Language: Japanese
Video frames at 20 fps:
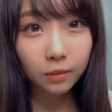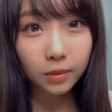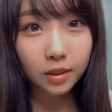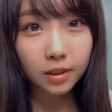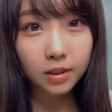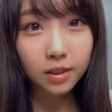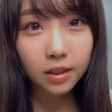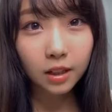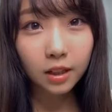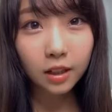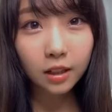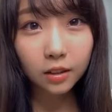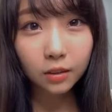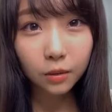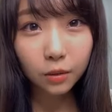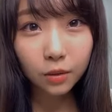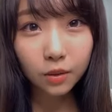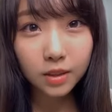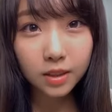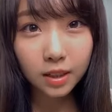神さんみん
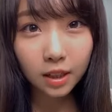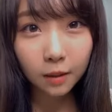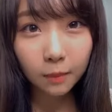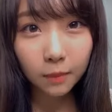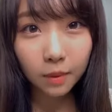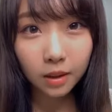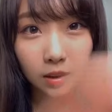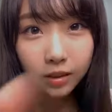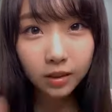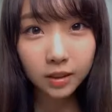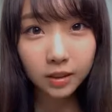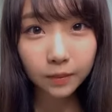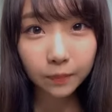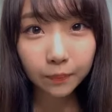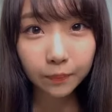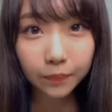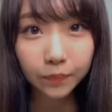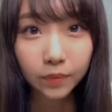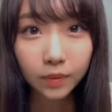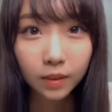な
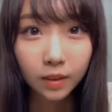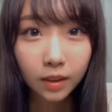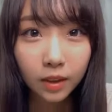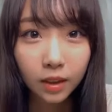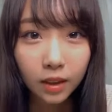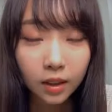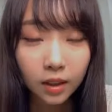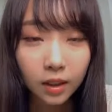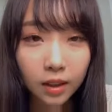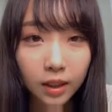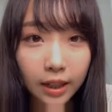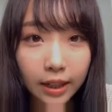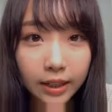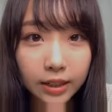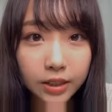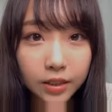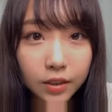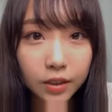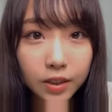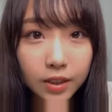12
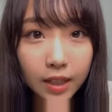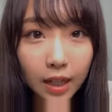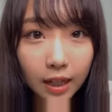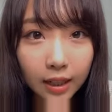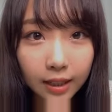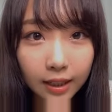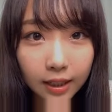セラフさん